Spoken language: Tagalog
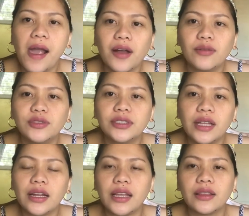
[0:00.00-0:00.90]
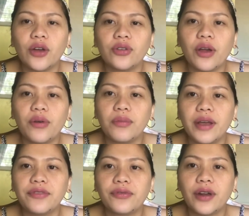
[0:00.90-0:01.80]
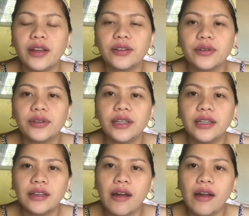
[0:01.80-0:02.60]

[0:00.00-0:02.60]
Kumusta na yung taon na ako, my friend, oy?